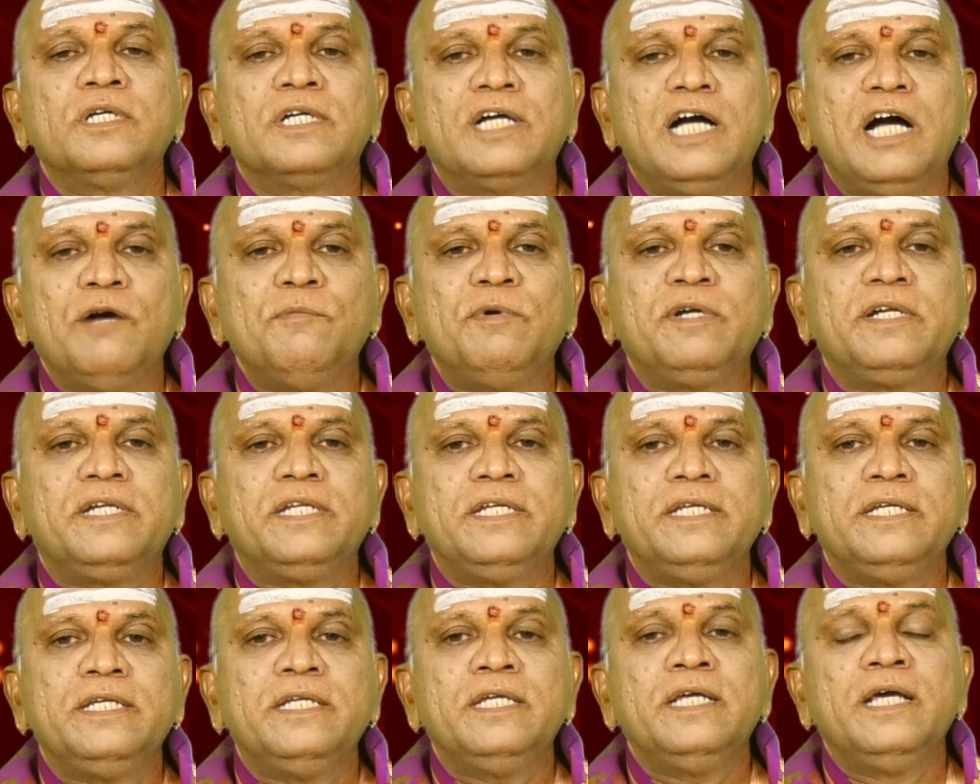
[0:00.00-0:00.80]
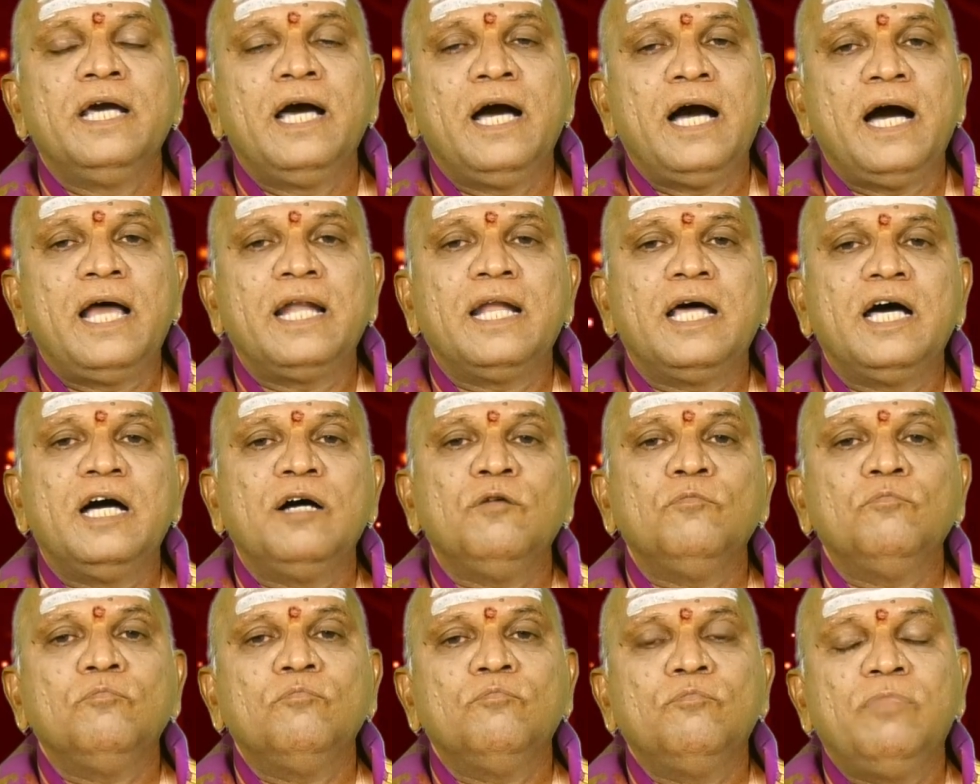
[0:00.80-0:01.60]
కాబట్టి అలా
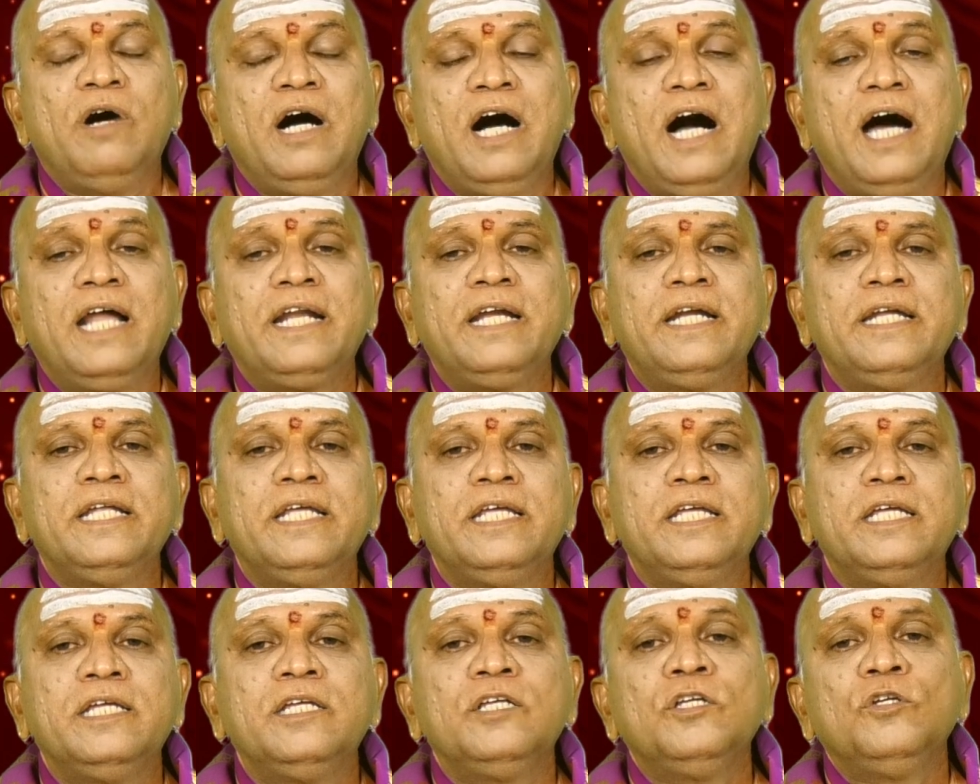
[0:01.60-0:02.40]
భార్యని